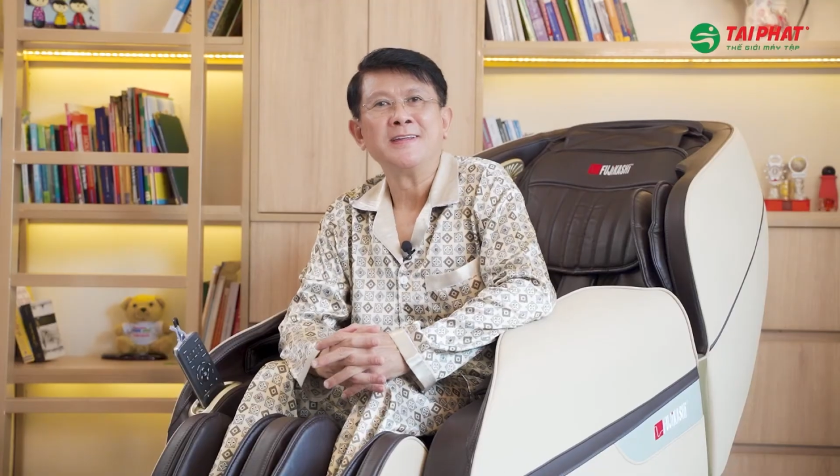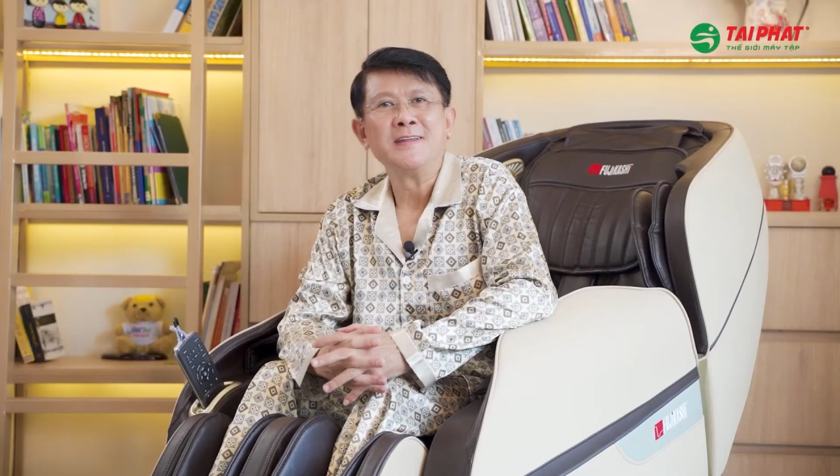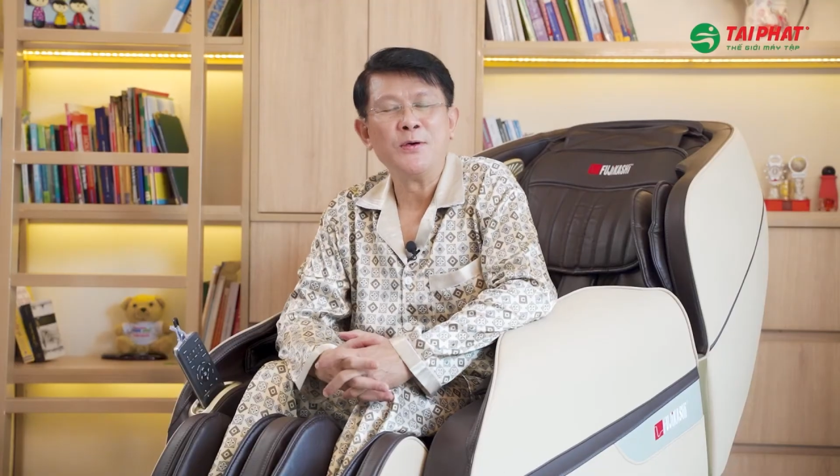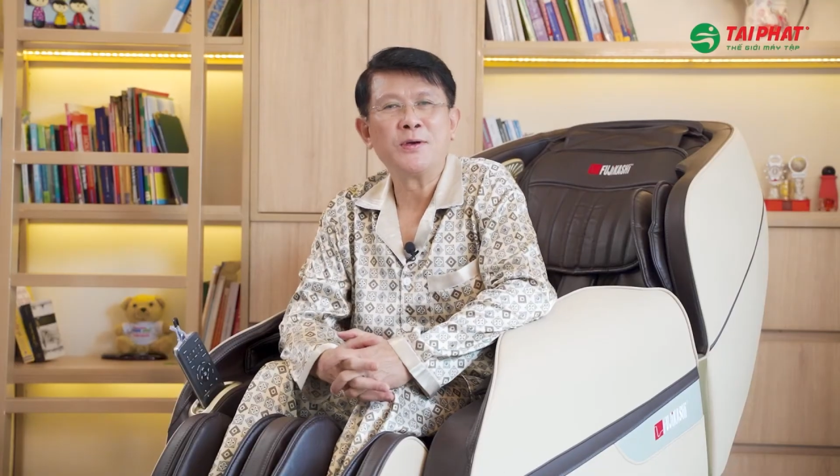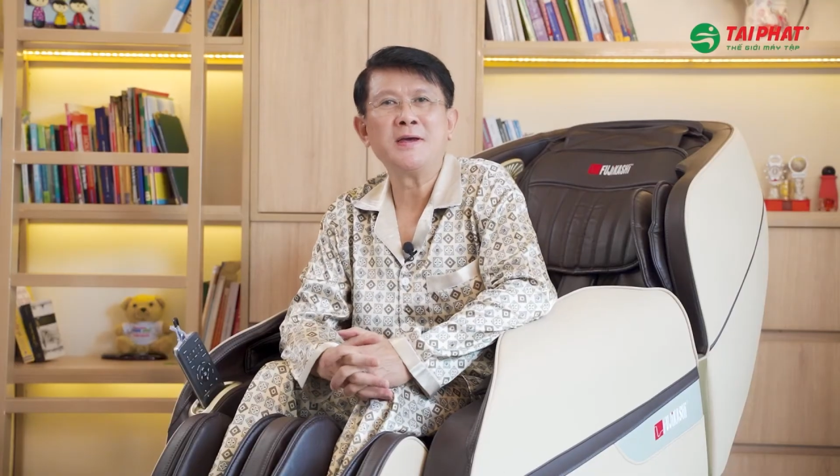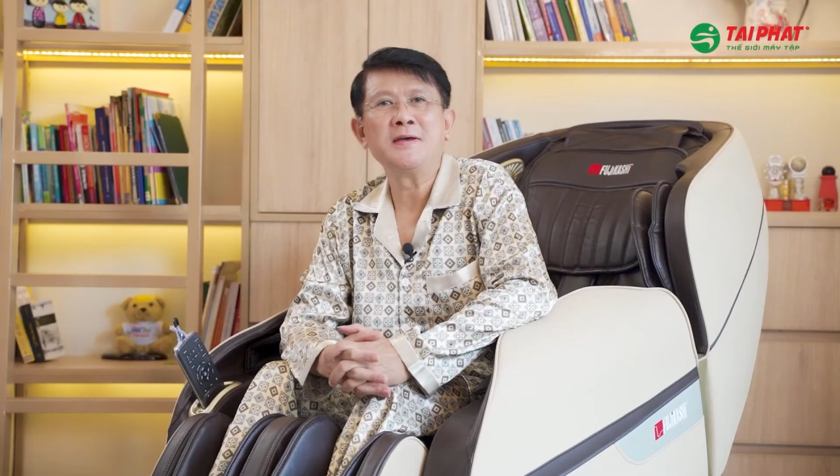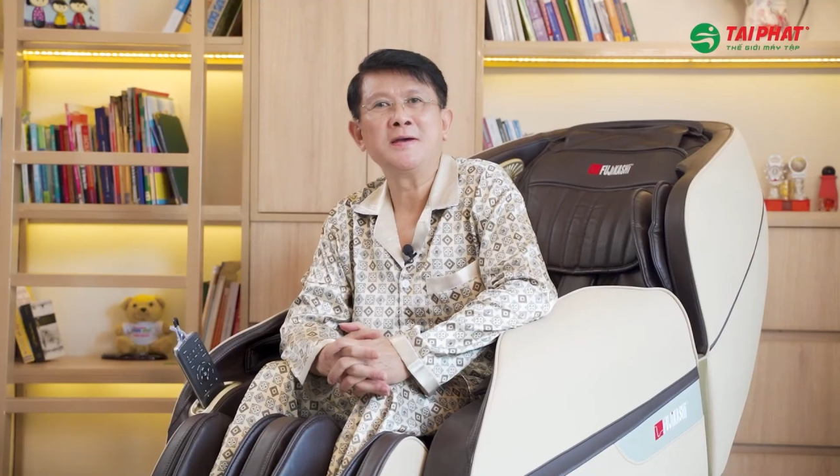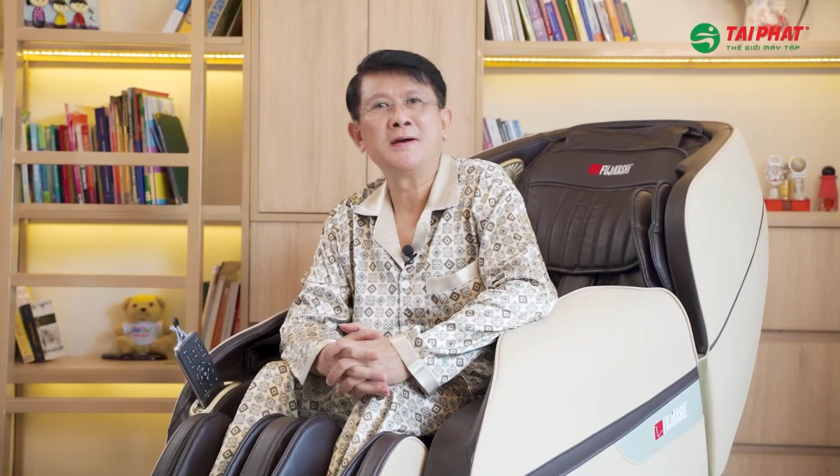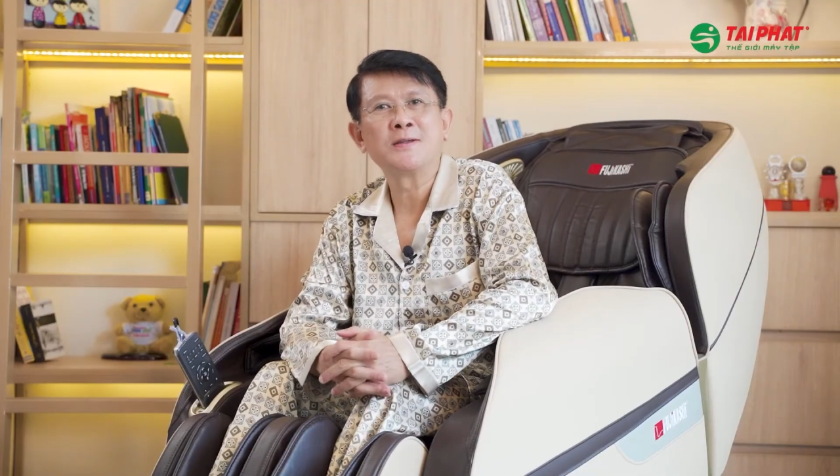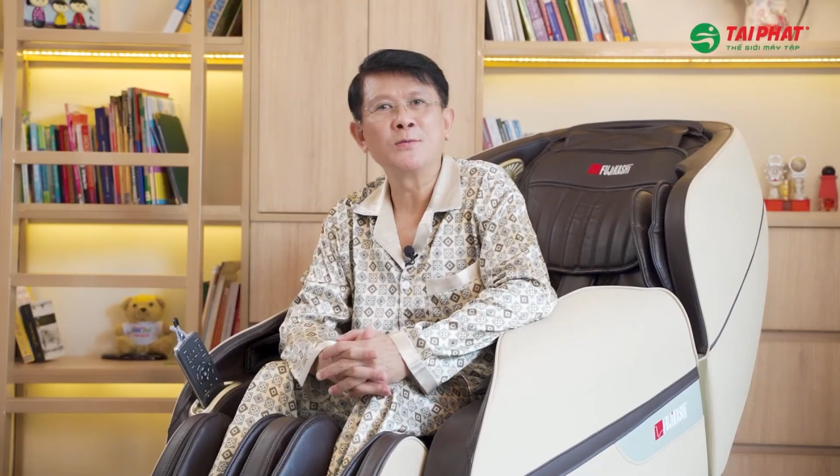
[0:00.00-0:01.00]
Nhiều
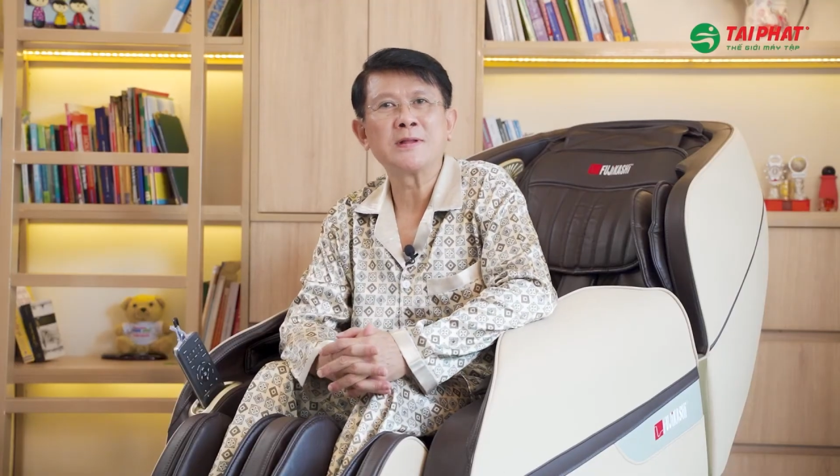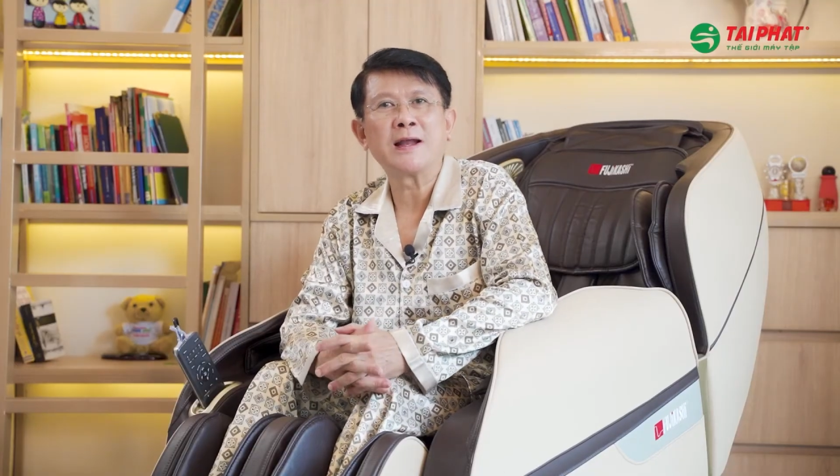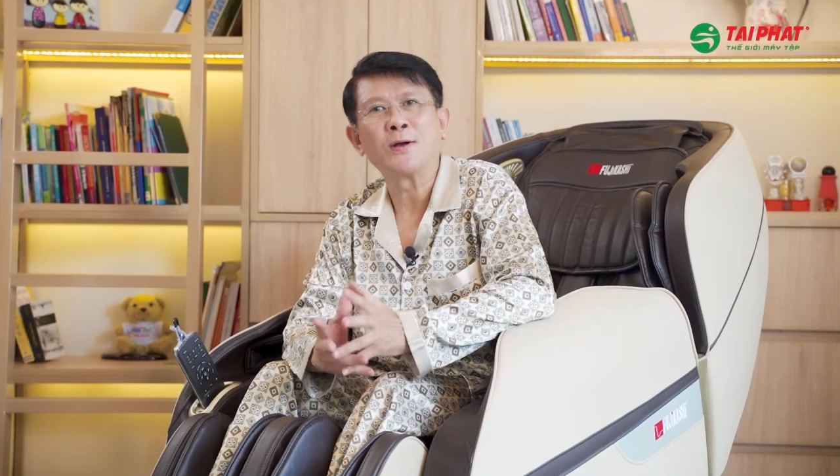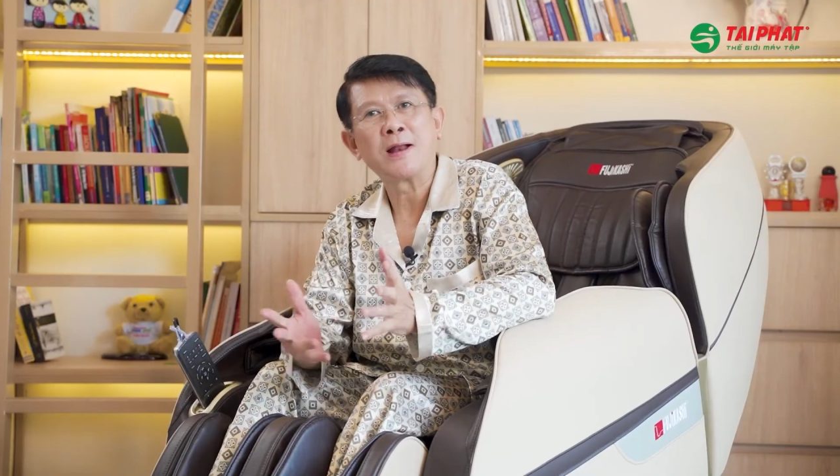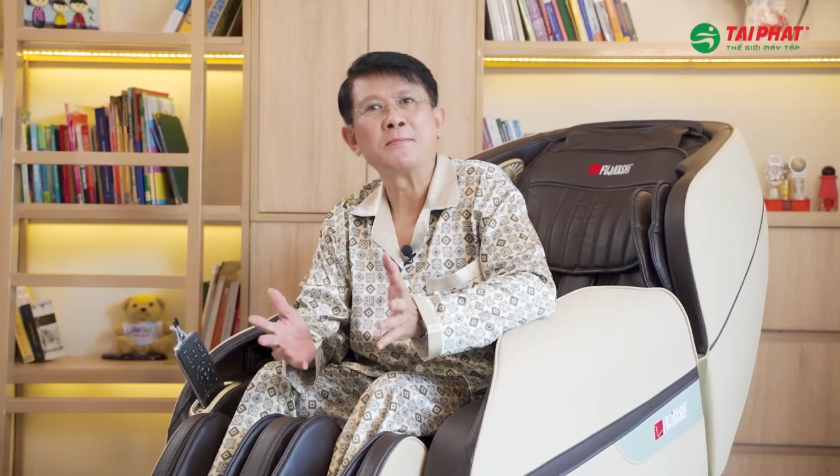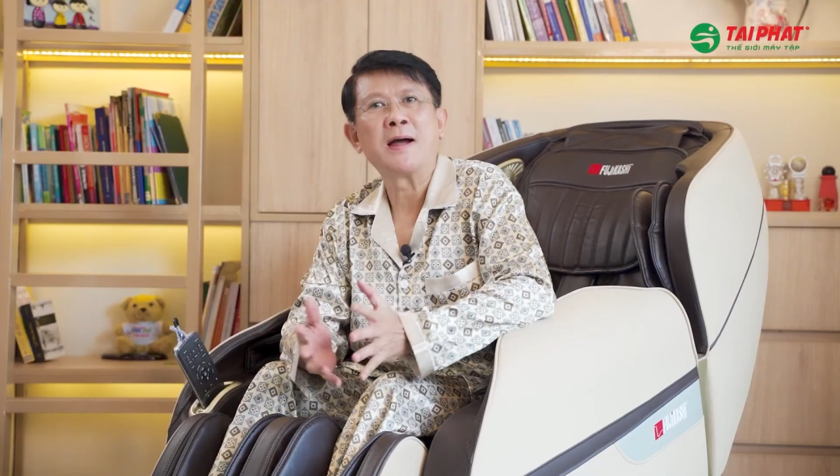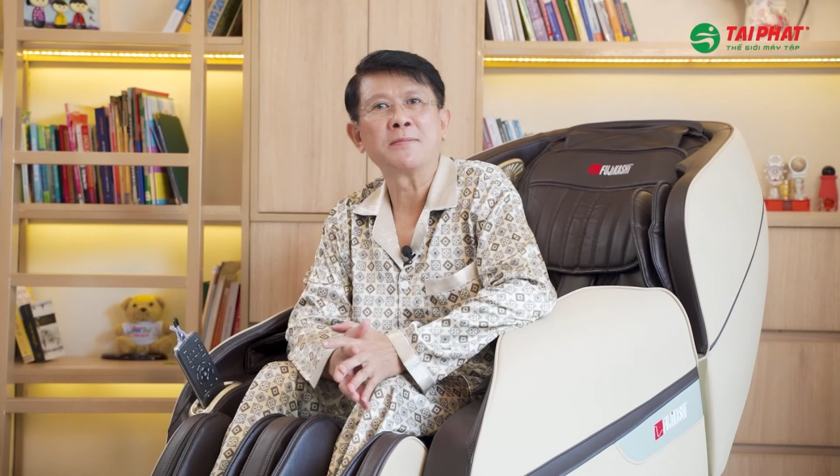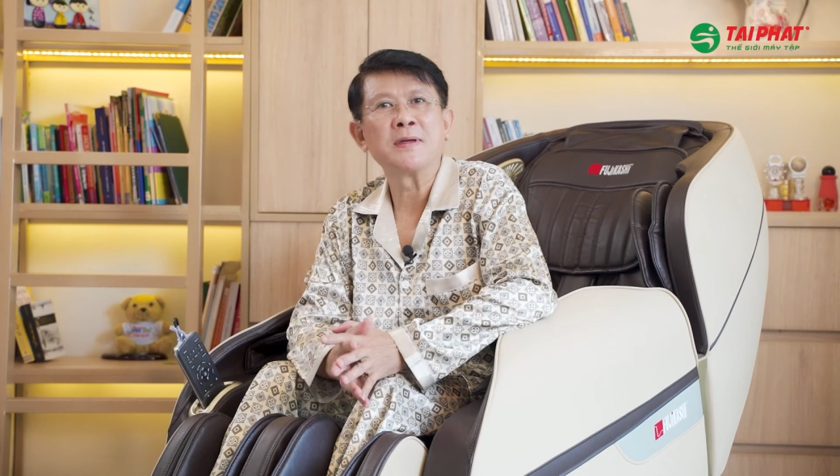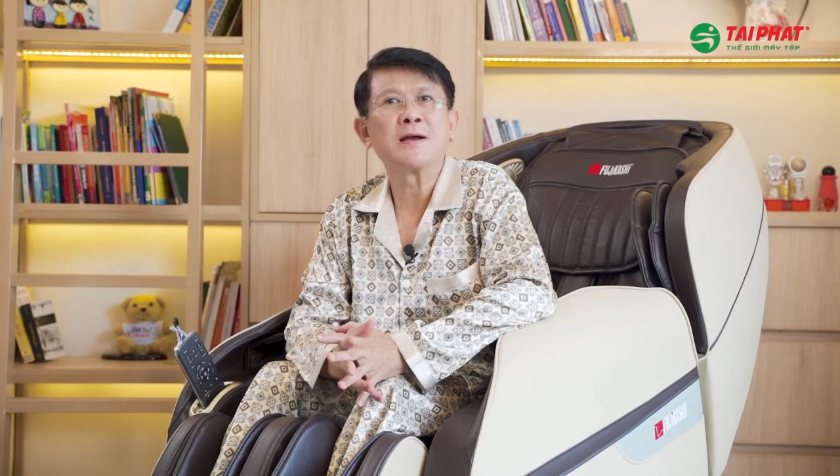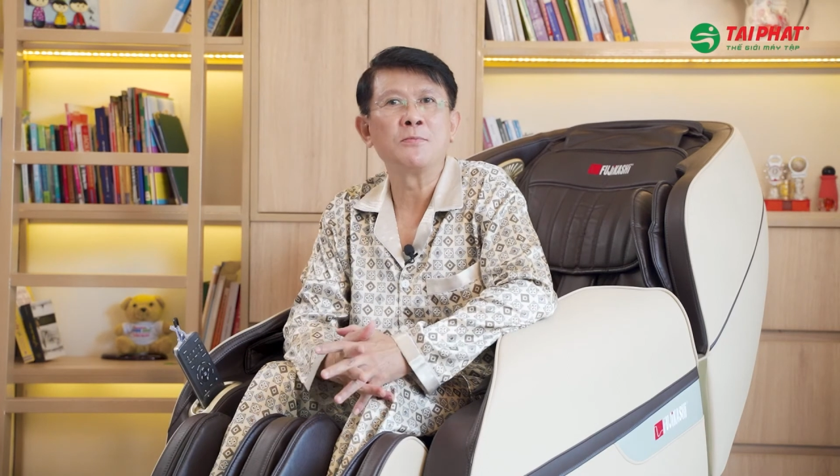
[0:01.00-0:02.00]
khi ờ, chúng ta lo làm
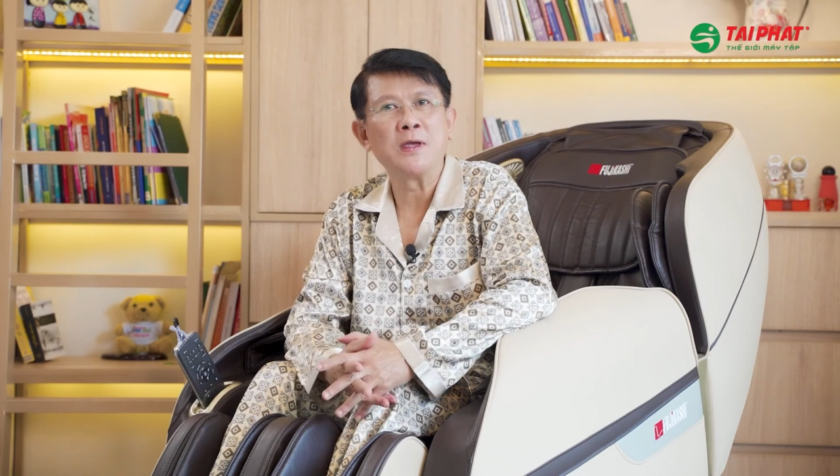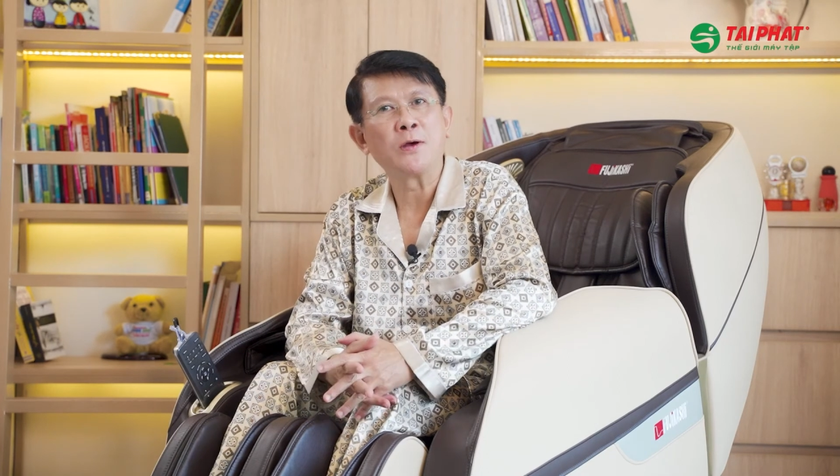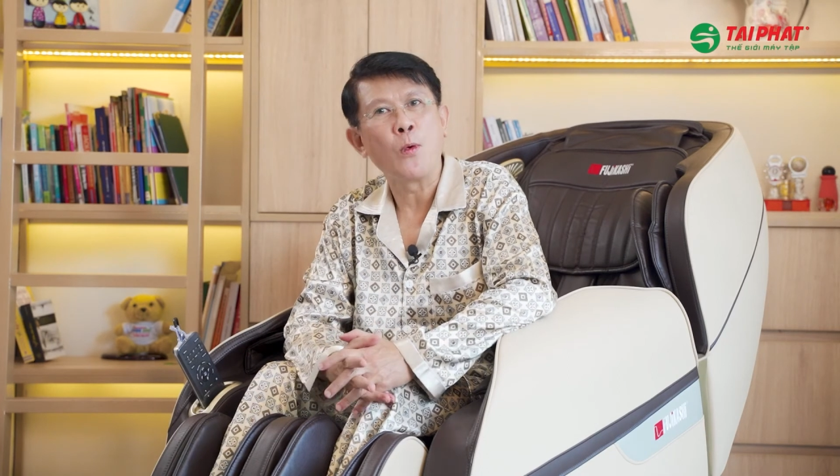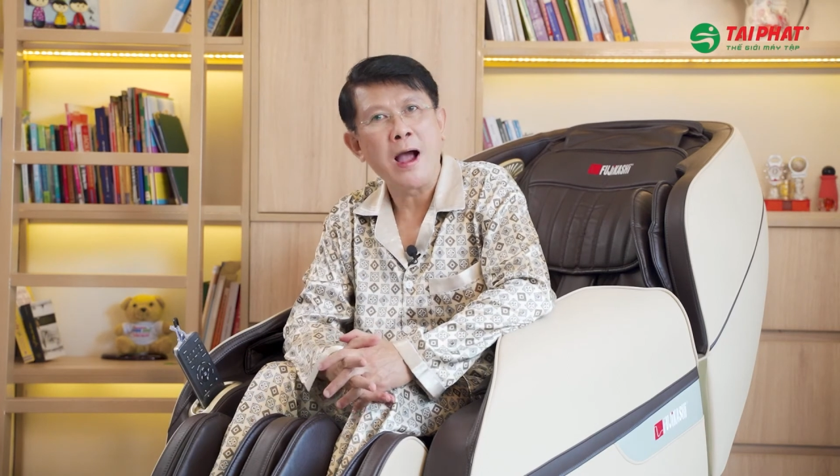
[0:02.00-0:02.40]
ăn với công việc